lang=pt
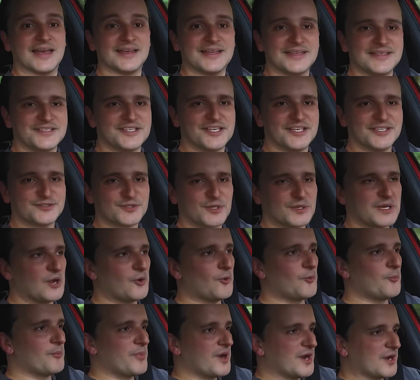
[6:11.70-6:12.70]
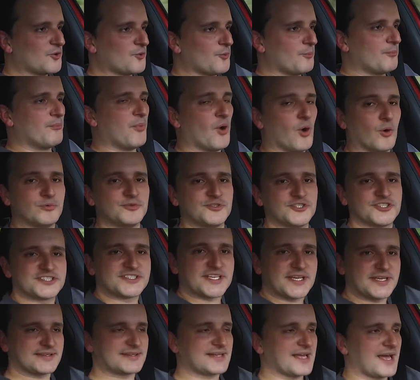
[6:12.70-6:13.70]
Além disso, ele é um banco bom de
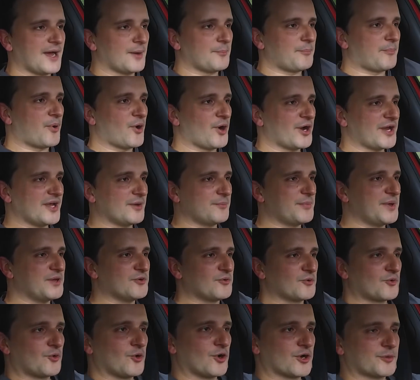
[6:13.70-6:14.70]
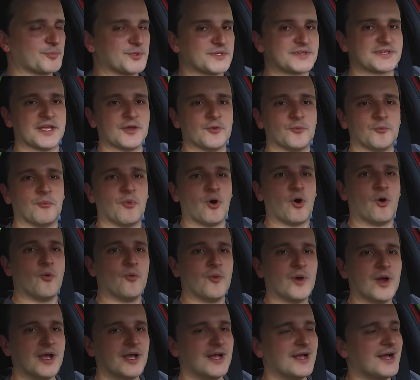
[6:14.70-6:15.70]
sentar, apoia bem o corpo e tem um
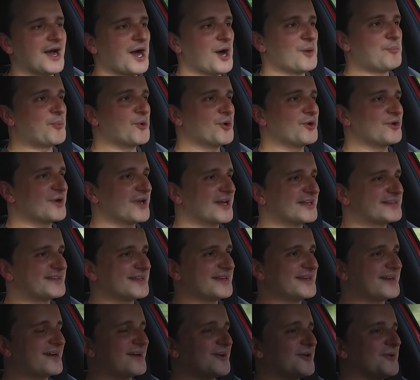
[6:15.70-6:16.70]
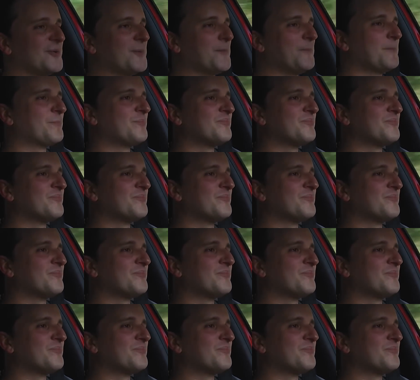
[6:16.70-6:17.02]
bom apoio lateral.